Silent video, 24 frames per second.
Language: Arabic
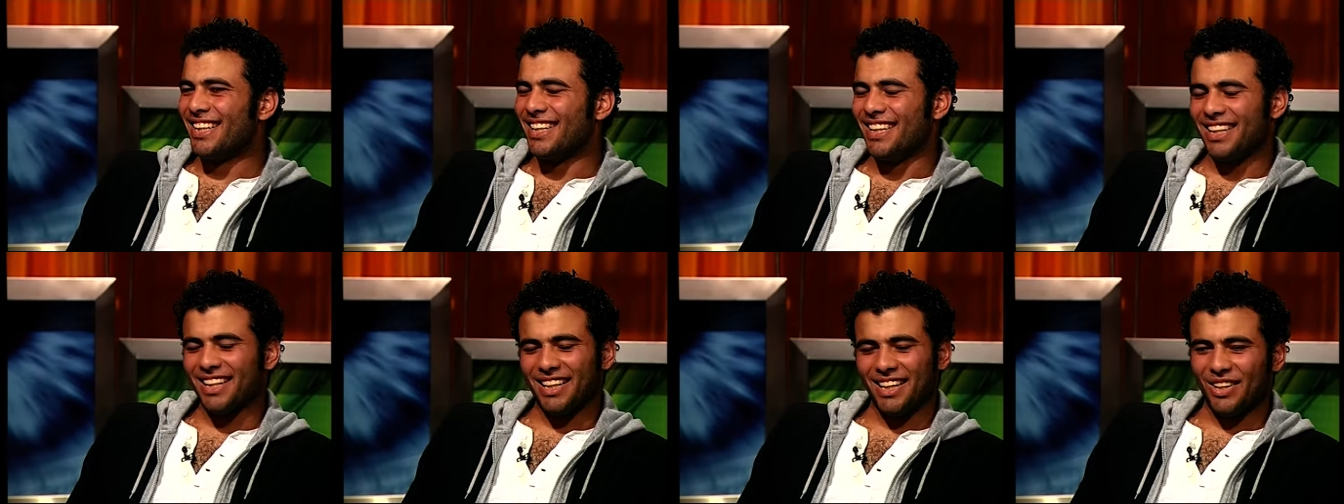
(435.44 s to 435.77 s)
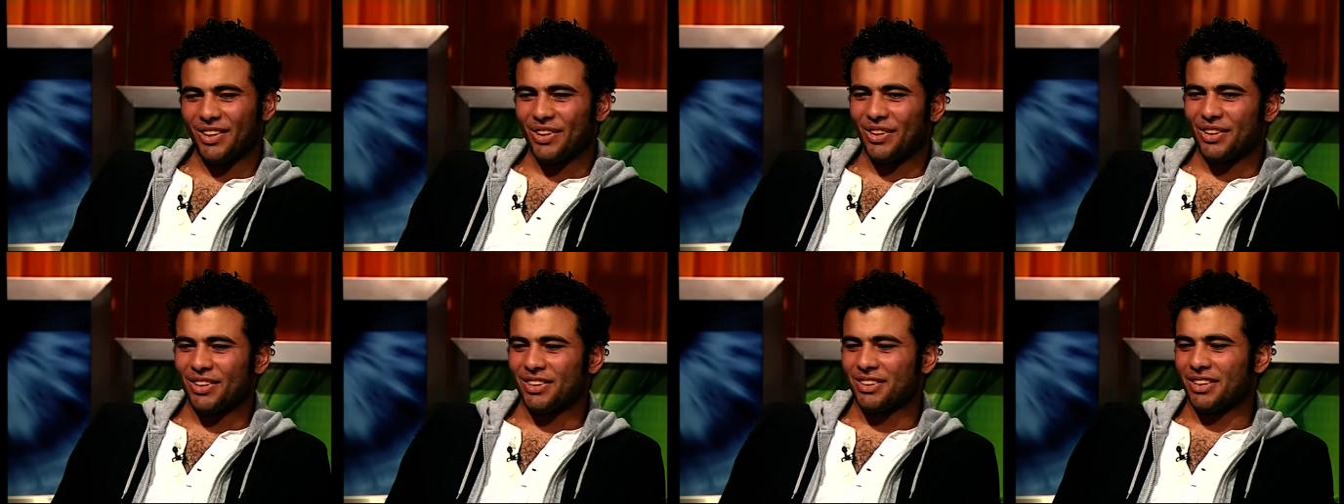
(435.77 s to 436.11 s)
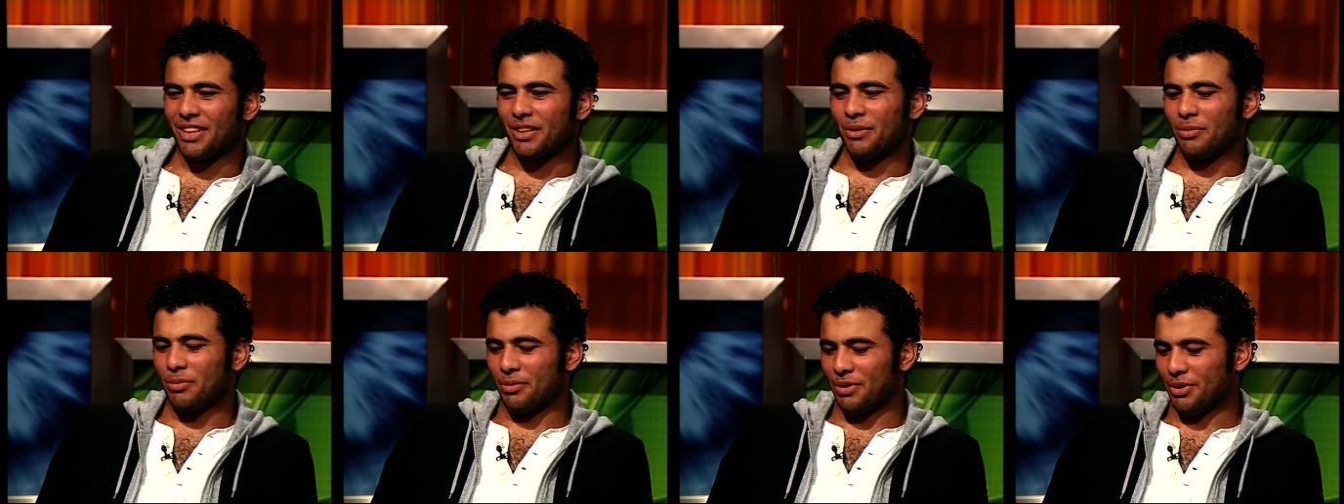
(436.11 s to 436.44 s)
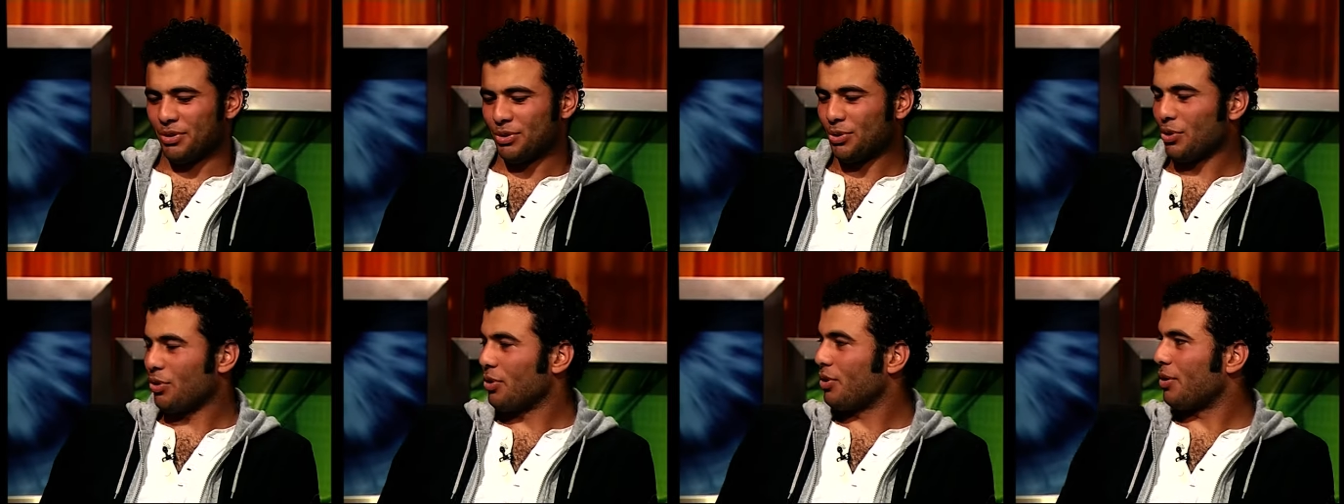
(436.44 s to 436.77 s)
لا خالص انا من
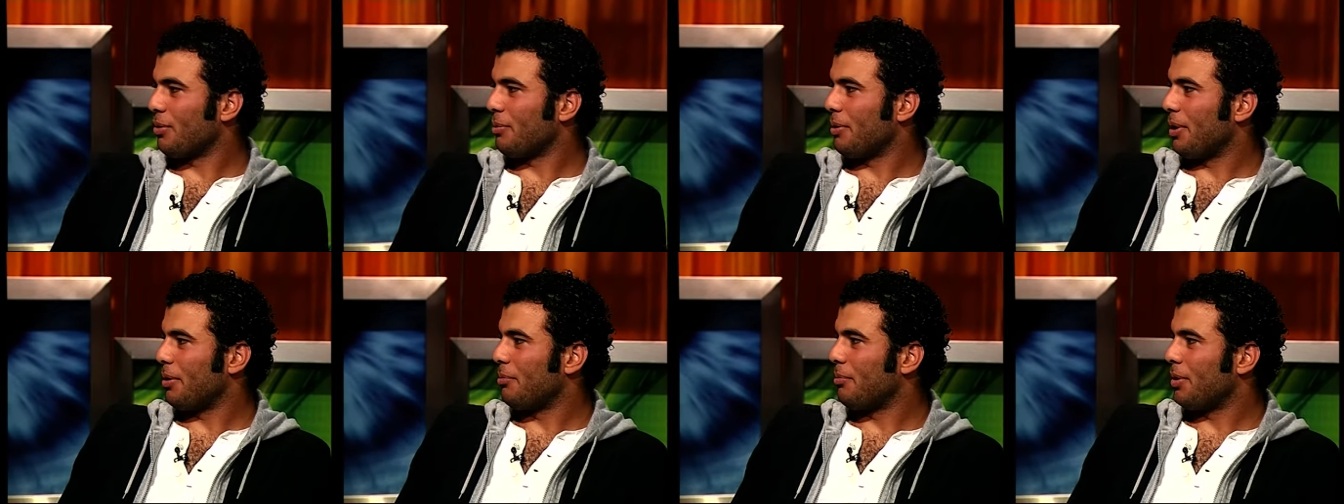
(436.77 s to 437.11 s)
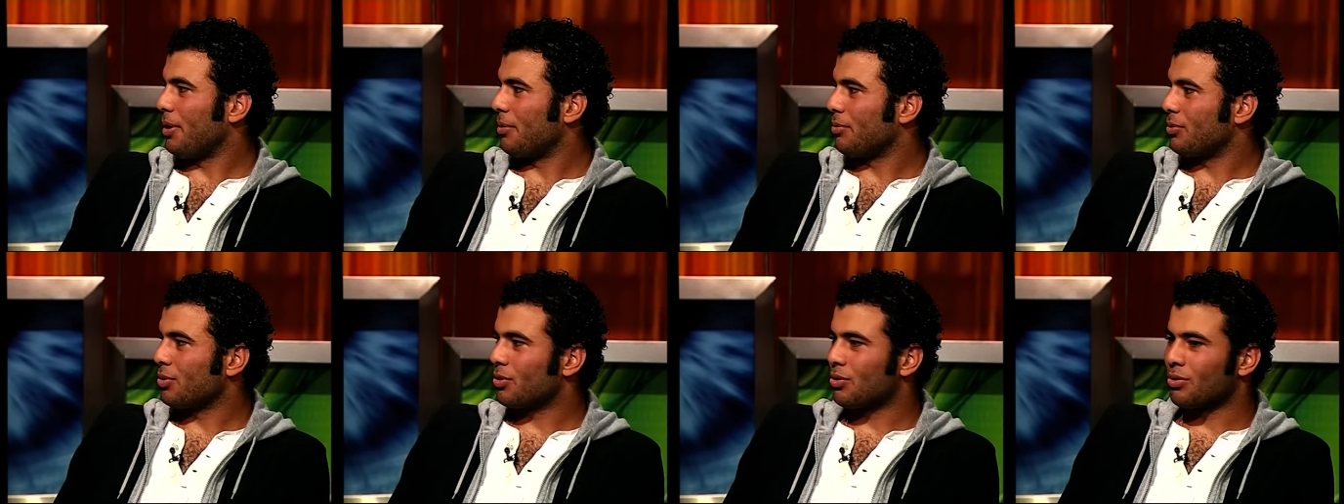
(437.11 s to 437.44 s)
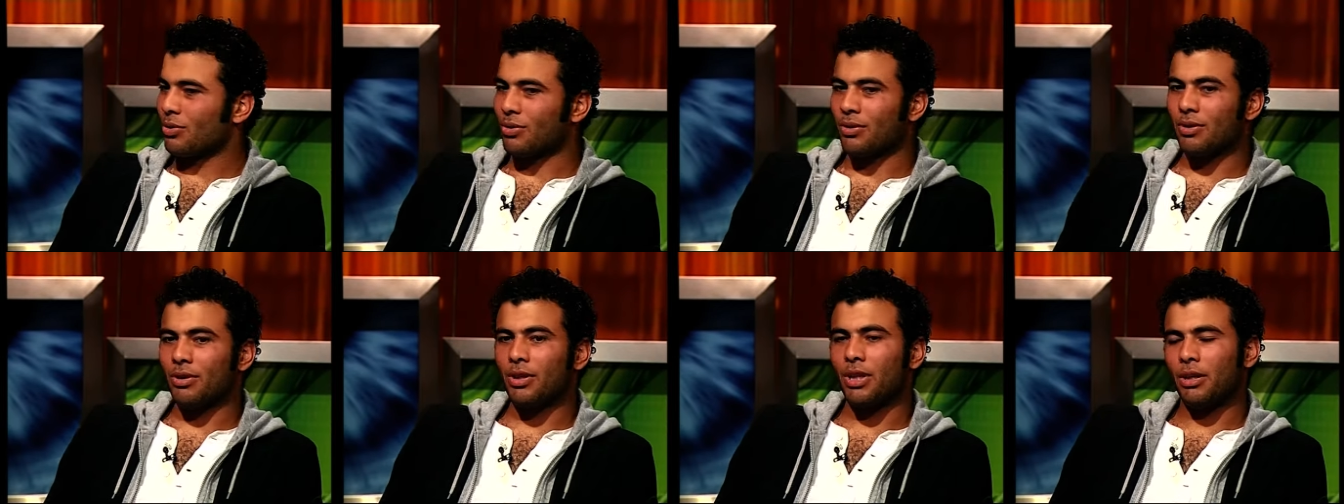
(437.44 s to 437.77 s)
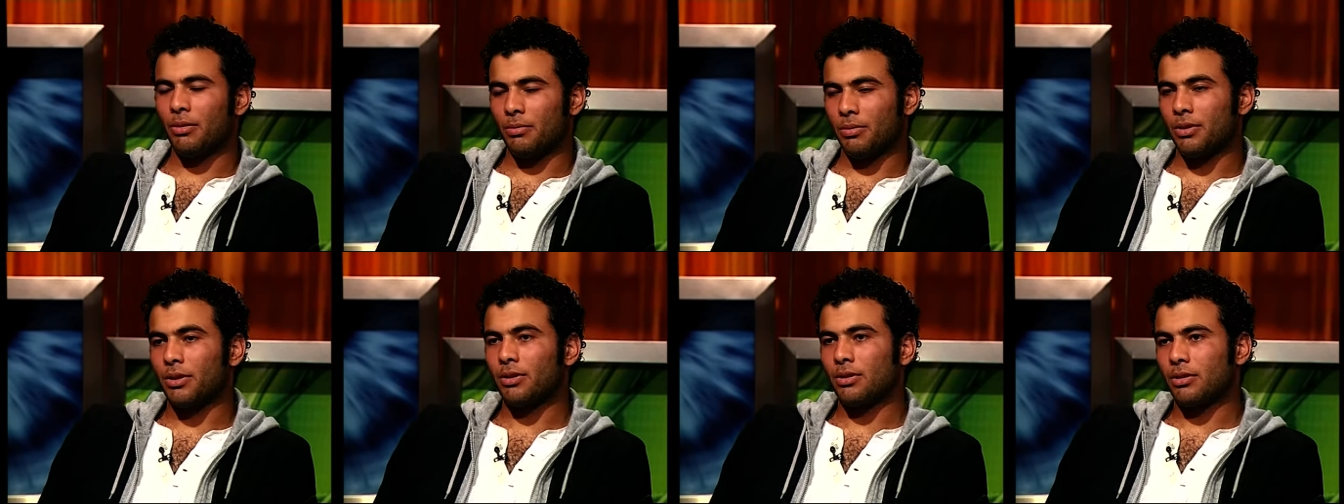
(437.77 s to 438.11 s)
صغري انا بحب لعبه الكوره لعبه
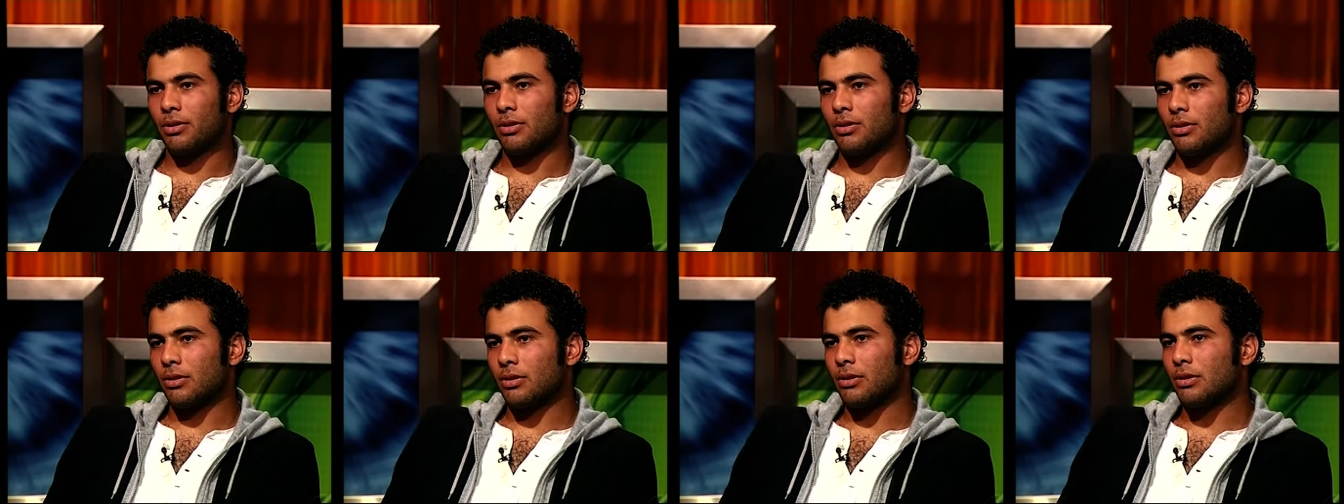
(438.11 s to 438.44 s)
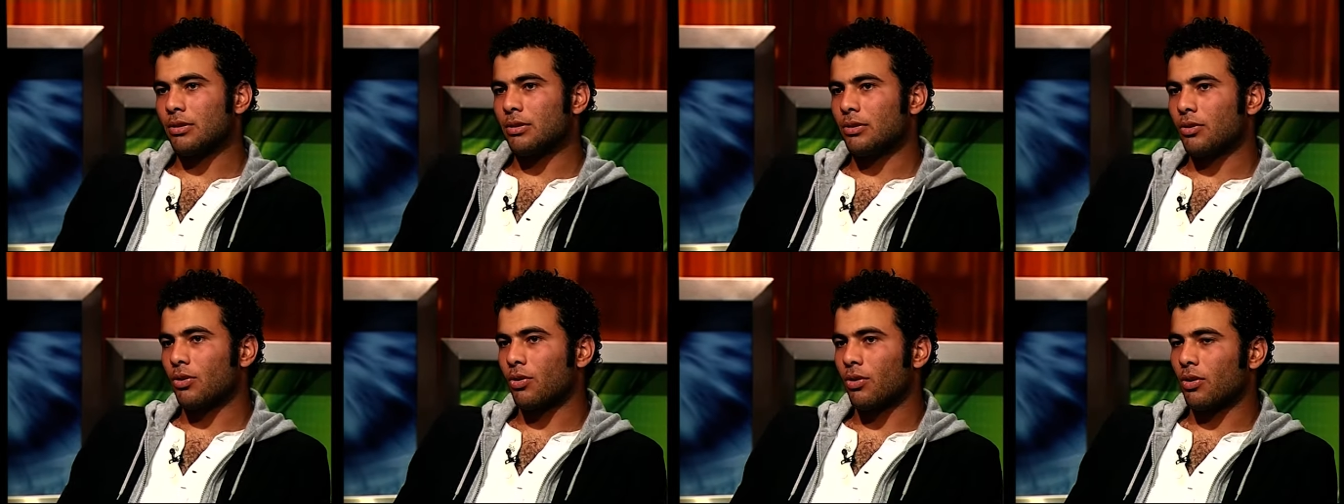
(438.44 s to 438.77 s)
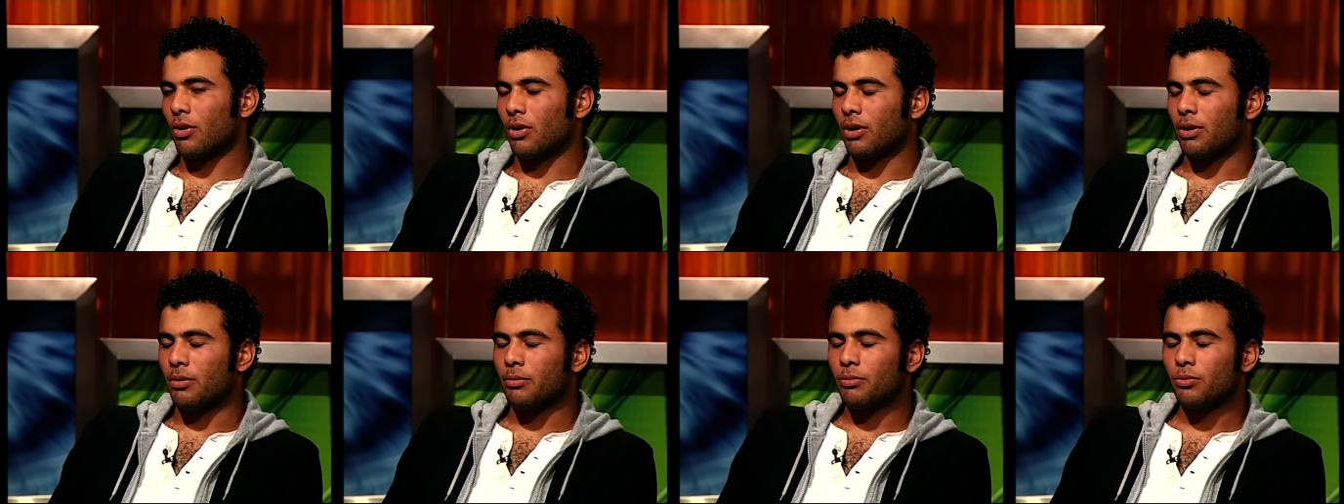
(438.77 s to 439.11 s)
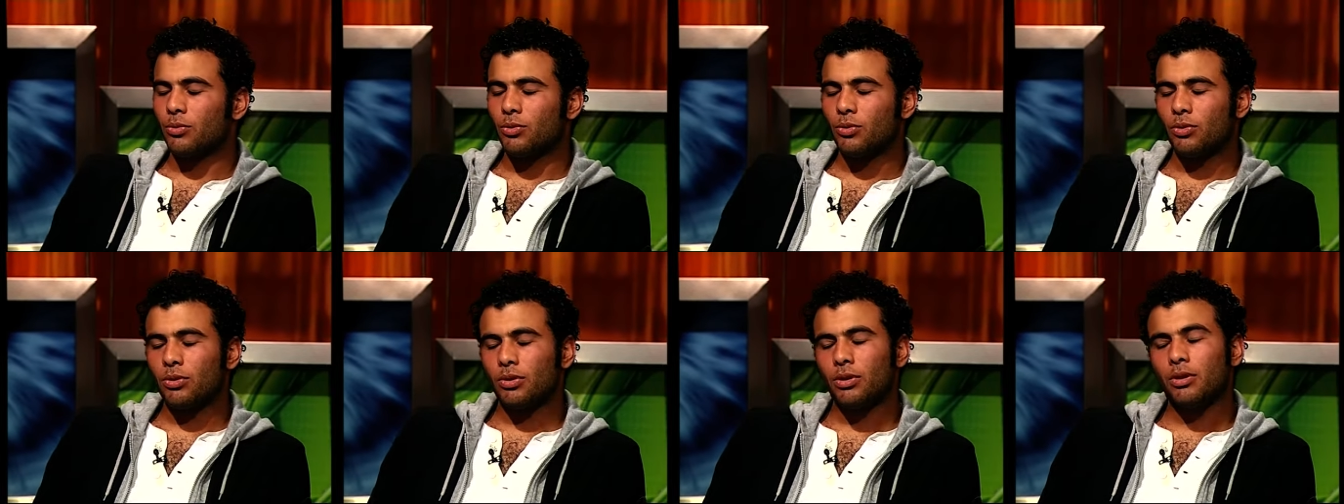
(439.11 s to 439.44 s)
كرة
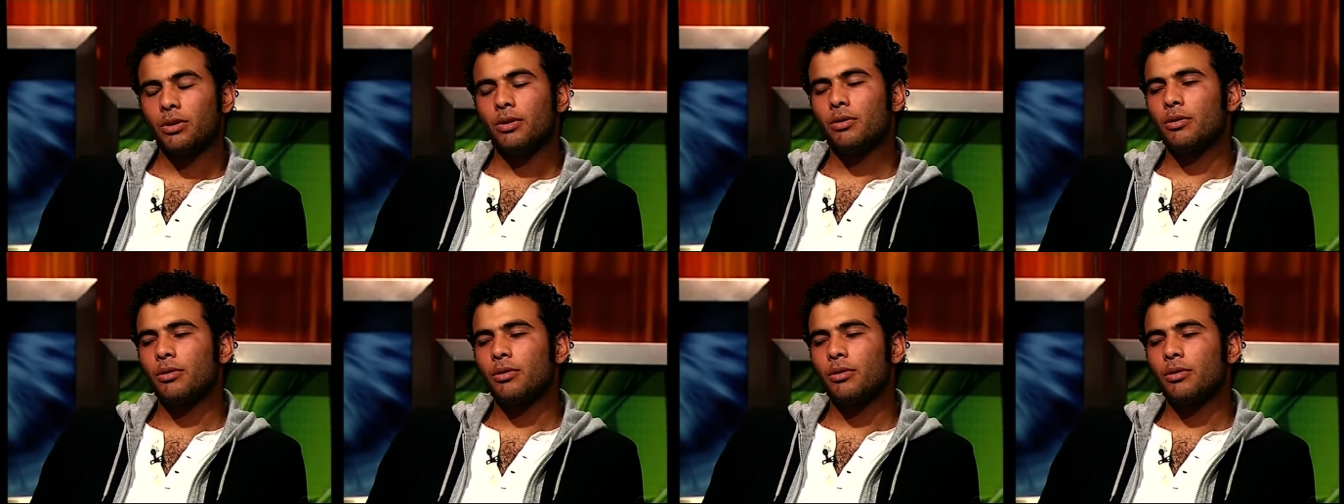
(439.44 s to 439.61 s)
القدم